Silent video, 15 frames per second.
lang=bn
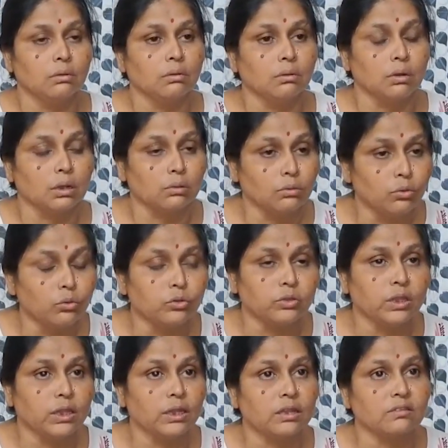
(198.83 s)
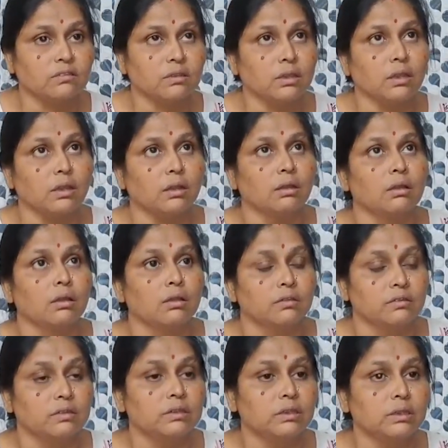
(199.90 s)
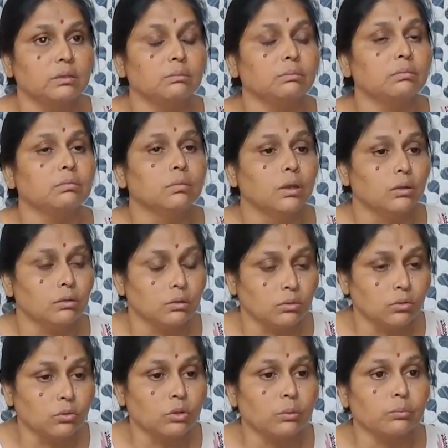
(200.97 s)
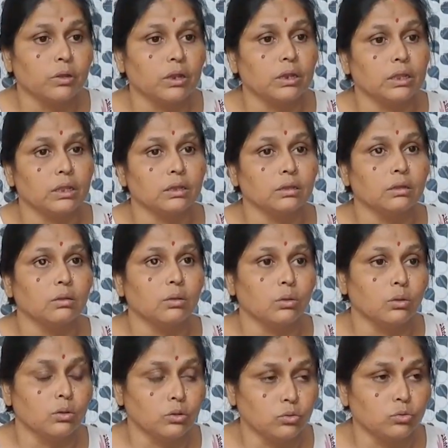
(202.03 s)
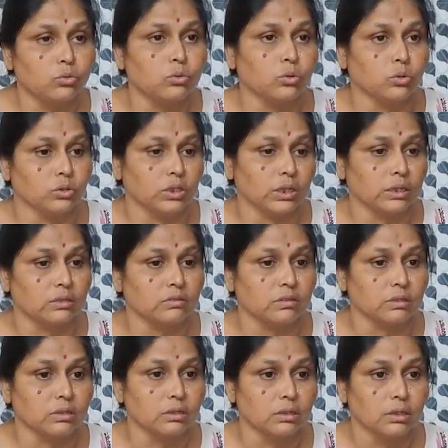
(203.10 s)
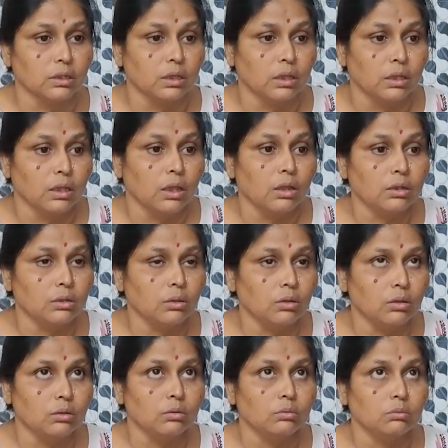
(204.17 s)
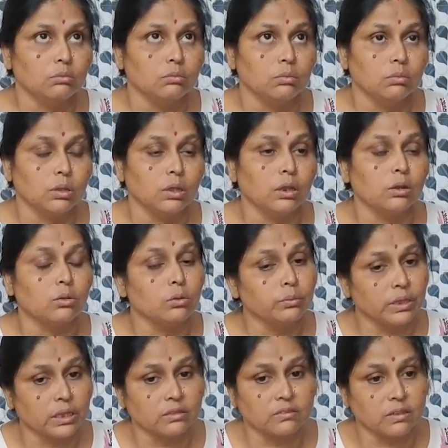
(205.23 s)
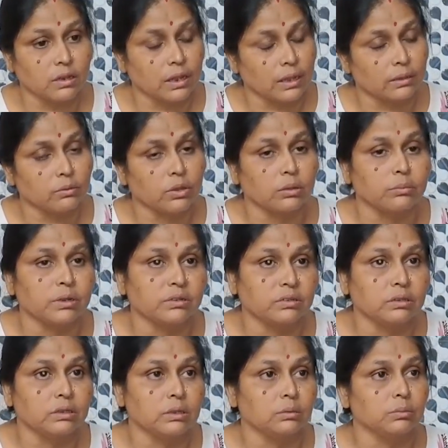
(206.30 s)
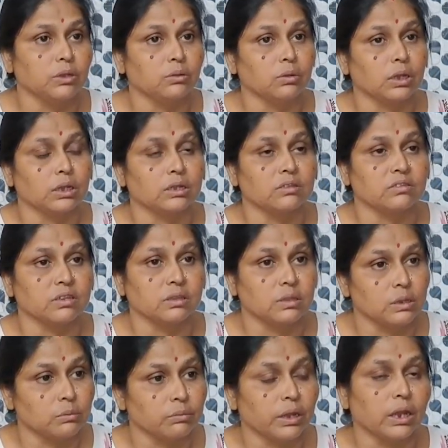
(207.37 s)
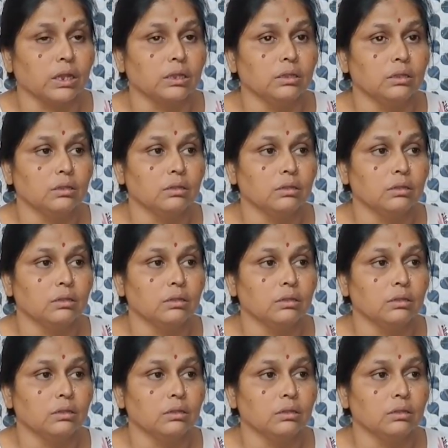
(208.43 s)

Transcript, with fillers: ওরা ঘুরতে গেছে সিকিম ওই গুরুদম্বা লেক ওইগুলো ট্যুর করতে গেছে কিন্তু এরকম গেছে এর আগেও একবার সিকিমে ওরা গেছে তিন ভাই